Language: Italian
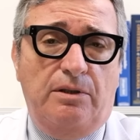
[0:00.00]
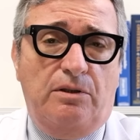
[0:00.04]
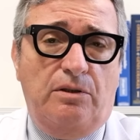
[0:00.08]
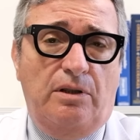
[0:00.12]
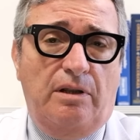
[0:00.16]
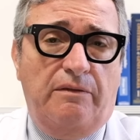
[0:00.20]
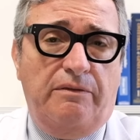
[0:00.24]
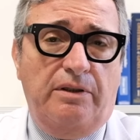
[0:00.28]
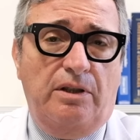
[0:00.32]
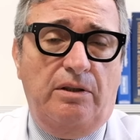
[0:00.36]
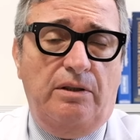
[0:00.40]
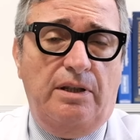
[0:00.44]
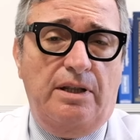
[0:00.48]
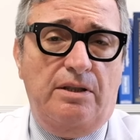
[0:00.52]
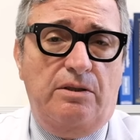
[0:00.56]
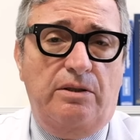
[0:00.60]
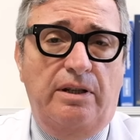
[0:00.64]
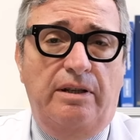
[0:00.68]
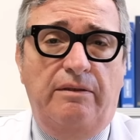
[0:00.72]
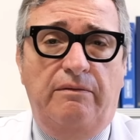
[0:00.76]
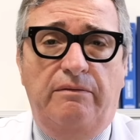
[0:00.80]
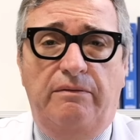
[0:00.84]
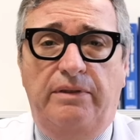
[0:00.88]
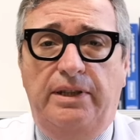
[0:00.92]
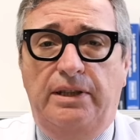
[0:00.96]
con la
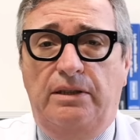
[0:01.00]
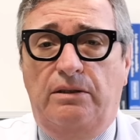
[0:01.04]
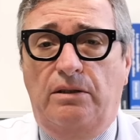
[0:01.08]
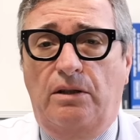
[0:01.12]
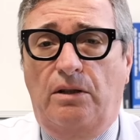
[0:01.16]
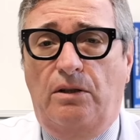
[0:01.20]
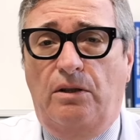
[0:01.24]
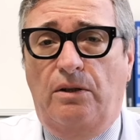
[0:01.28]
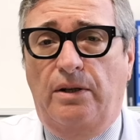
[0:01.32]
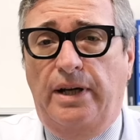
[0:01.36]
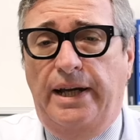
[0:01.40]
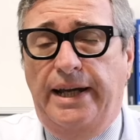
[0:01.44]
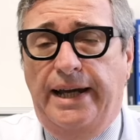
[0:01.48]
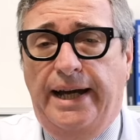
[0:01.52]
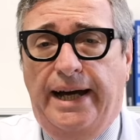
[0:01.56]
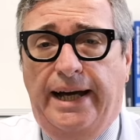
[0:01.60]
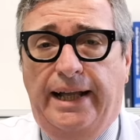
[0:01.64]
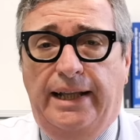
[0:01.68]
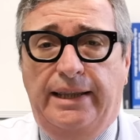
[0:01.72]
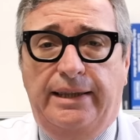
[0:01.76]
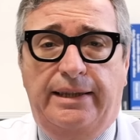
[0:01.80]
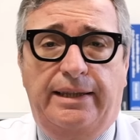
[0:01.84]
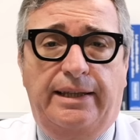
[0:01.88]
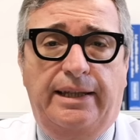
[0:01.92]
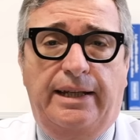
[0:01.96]
fecondazione in vitro è
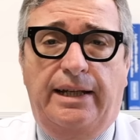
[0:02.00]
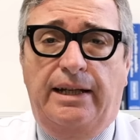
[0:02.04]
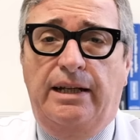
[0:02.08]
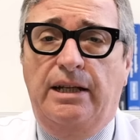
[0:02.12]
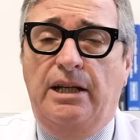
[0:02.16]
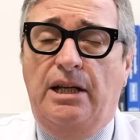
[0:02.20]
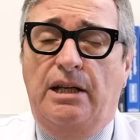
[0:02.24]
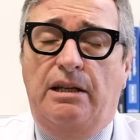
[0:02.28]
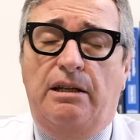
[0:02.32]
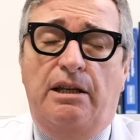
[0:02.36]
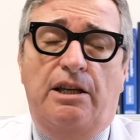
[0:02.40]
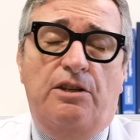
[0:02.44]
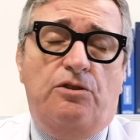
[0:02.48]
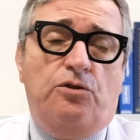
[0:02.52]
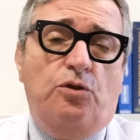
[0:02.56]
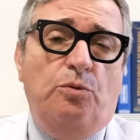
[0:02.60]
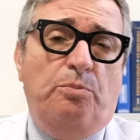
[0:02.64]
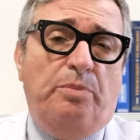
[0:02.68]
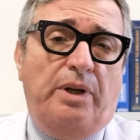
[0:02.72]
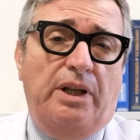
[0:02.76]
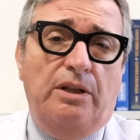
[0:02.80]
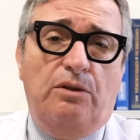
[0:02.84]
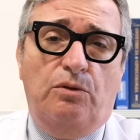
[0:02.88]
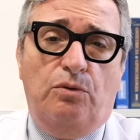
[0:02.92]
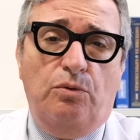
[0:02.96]
alta e
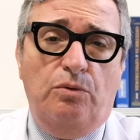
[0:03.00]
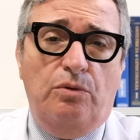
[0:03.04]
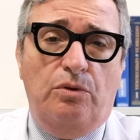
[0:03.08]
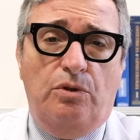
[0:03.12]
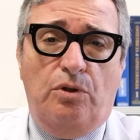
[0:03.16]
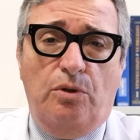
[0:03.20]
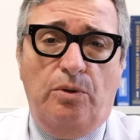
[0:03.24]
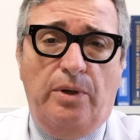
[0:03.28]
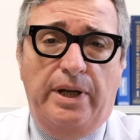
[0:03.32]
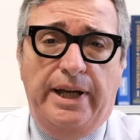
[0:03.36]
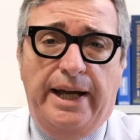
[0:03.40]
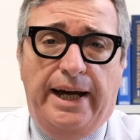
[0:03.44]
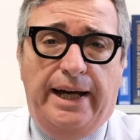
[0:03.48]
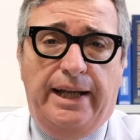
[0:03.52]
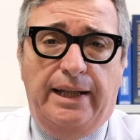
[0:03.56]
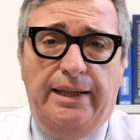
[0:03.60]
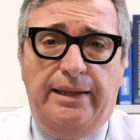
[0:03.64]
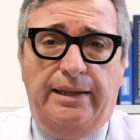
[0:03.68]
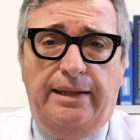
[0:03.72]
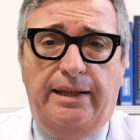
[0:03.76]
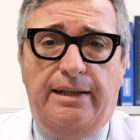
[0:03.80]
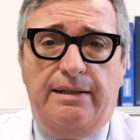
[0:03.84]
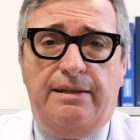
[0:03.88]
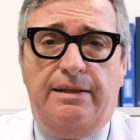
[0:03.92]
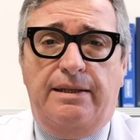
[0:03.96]
soprattutto è
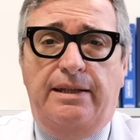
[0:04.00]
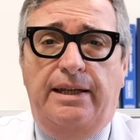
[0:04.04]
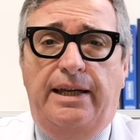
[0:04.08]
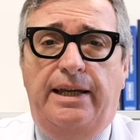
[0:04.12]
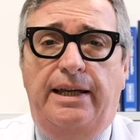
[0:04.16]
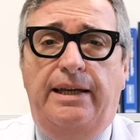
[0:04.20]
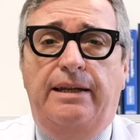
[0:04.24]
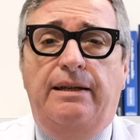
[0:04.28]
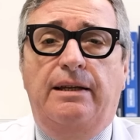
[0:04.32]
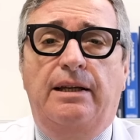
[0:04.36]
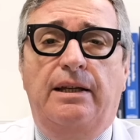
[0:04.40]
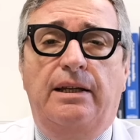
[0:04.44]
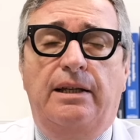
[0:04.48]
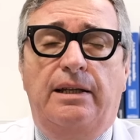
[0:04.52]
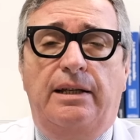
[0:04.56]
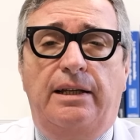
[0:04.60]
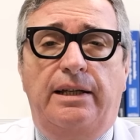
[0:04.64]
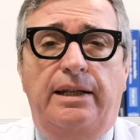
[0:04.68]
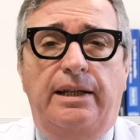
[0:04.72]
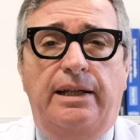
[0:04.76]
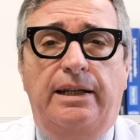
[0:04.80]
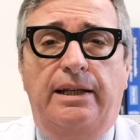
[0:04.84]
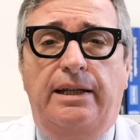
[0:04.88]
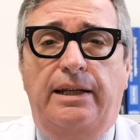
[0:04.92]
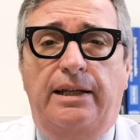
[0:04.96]
alta se
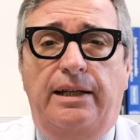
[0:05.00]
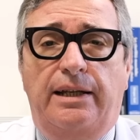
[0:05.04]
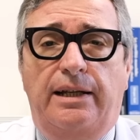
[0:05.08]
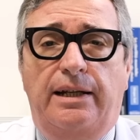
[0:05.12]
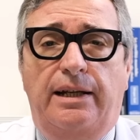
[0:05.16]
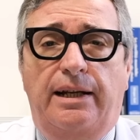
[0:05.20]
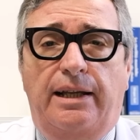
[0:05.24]
eh,